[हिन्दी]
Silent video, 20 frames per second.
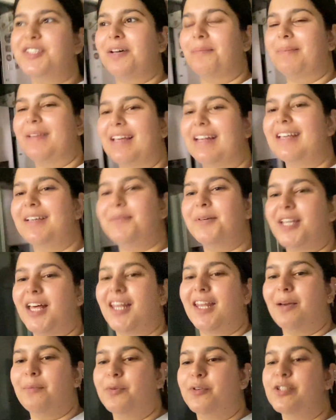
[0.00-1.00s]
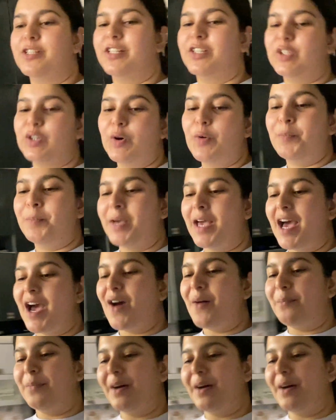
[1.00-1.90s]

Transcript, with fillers: सबके लिए बनाना है मोस्टली तो मैं